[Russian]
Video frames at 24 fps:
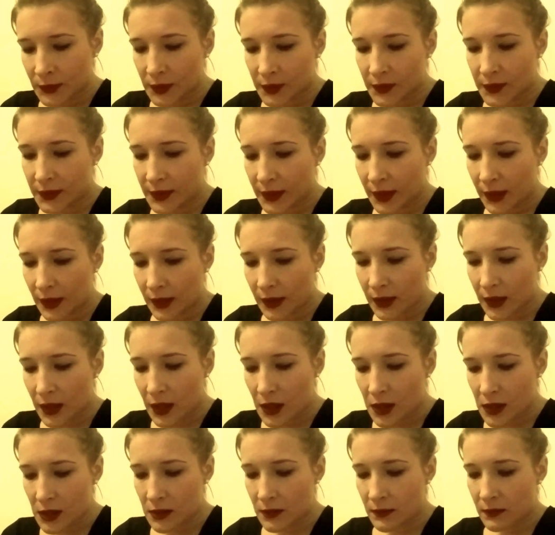
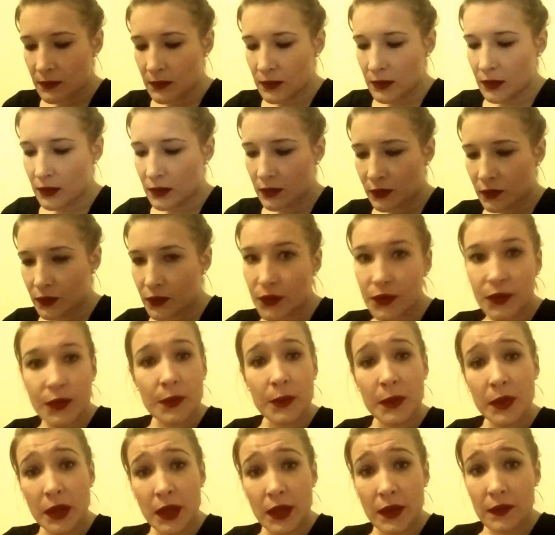сильно
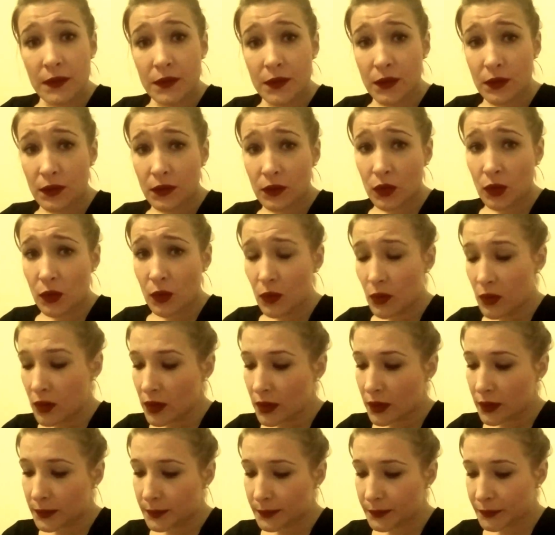термины и все
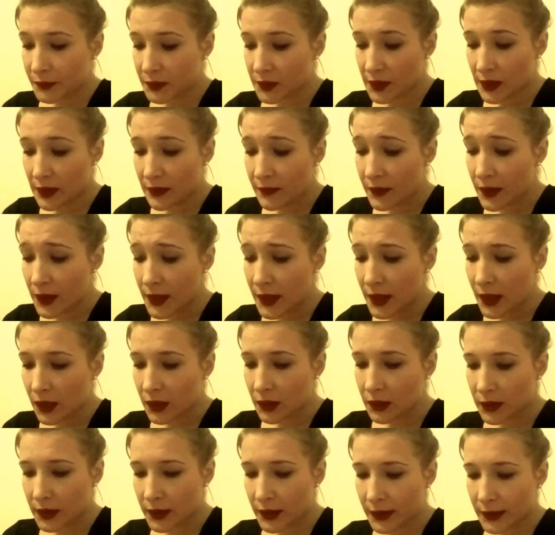такое, слова
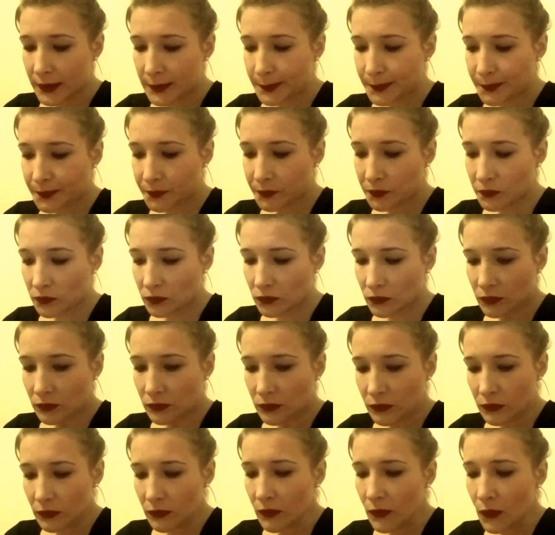некоторые,
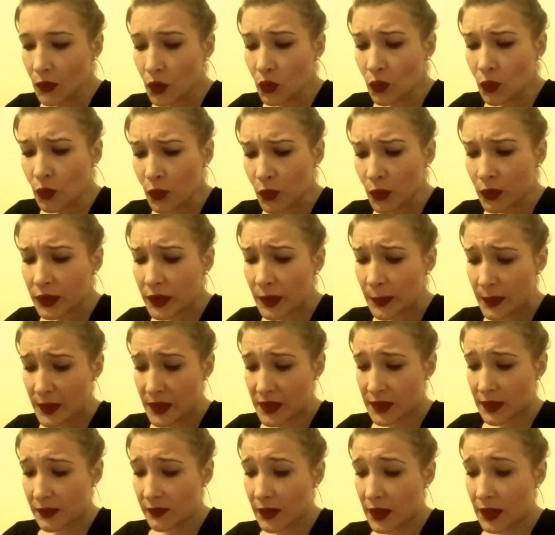ну, он там
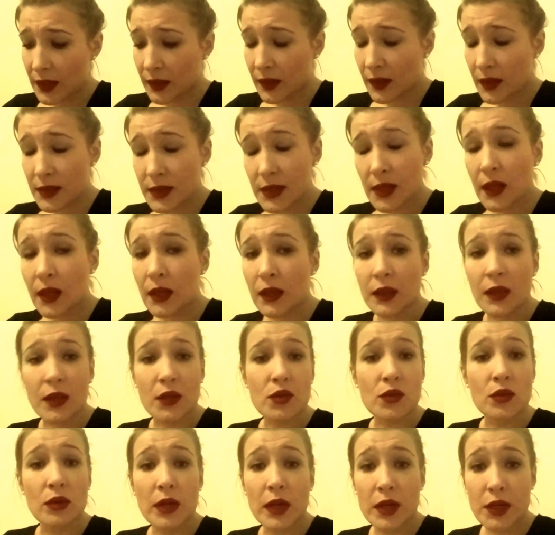представляет картинки, так
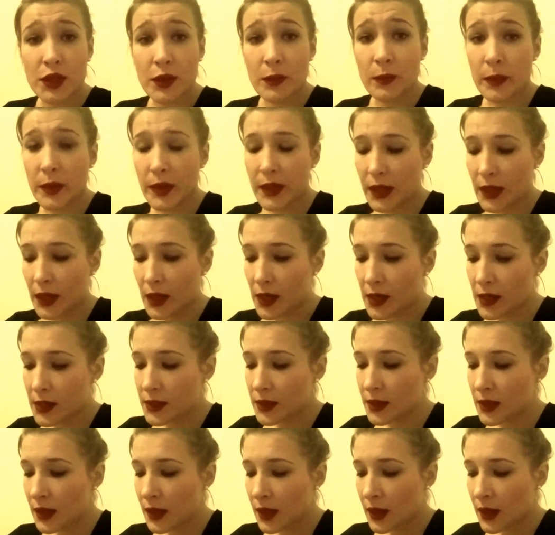что легче понять.